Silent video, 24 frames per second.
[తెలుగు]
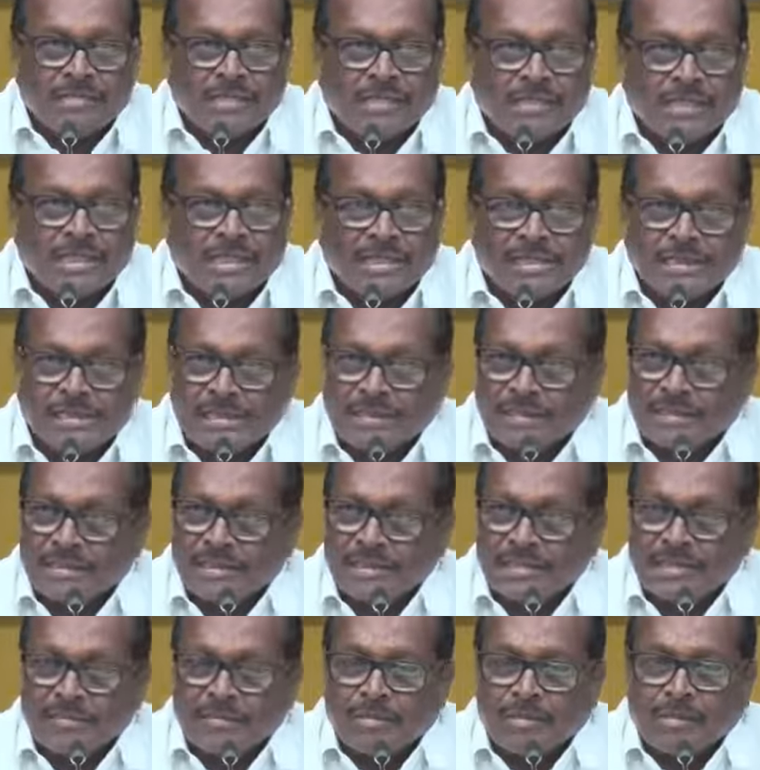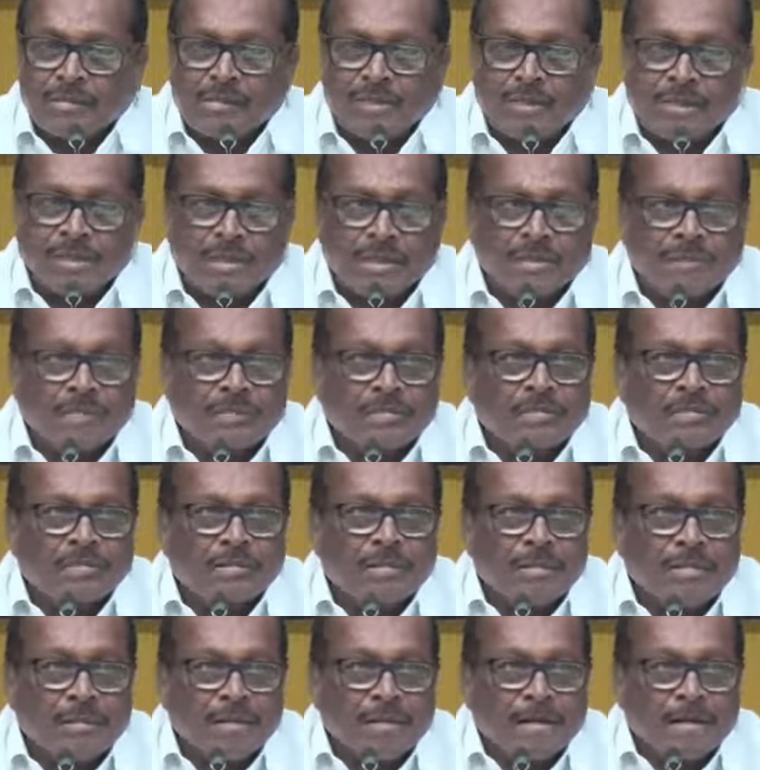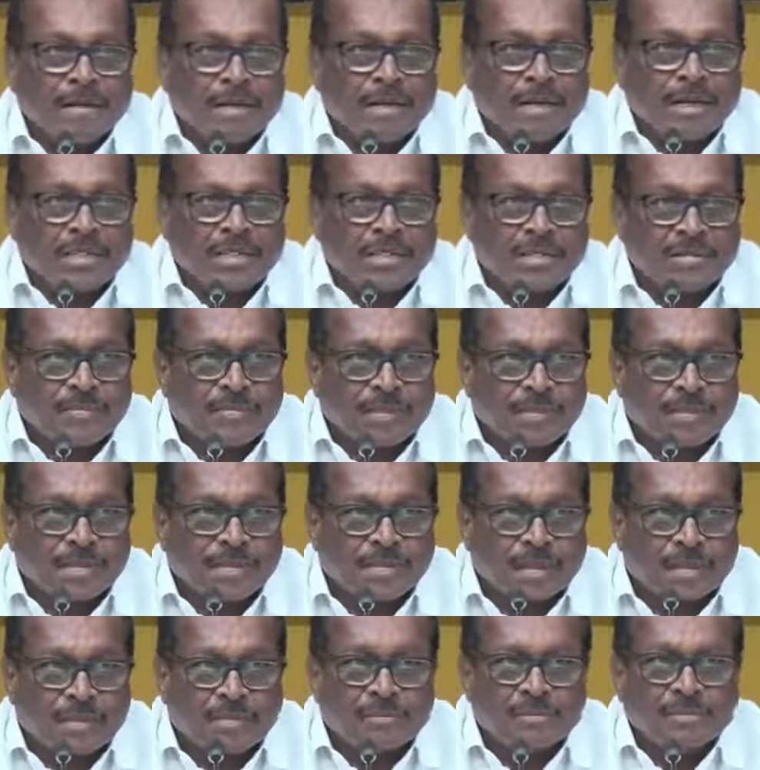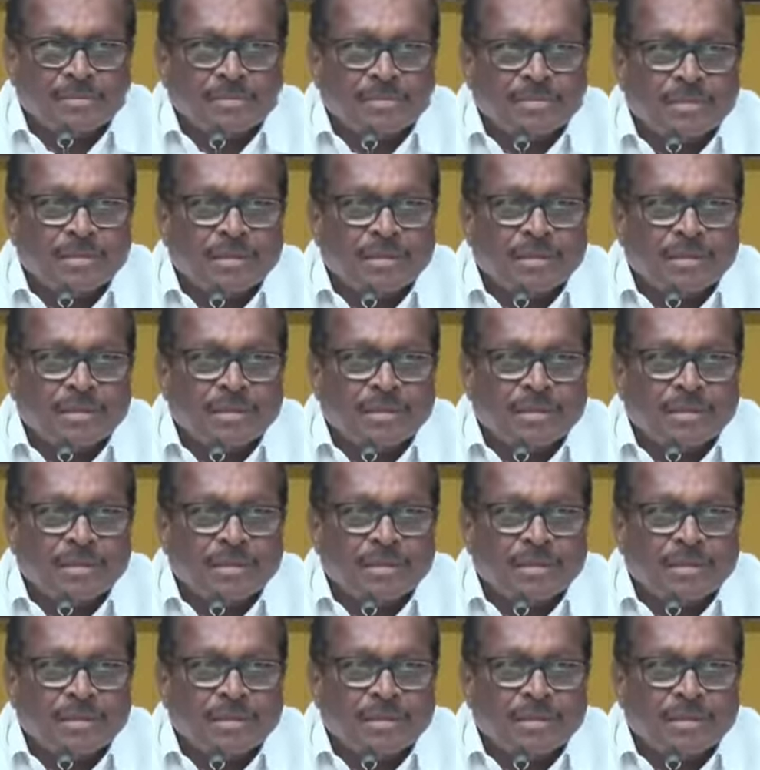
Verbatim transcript: వివరించడానికి చంద్రబాబు నాయుడు గారు రాష్ట్రపతి గారు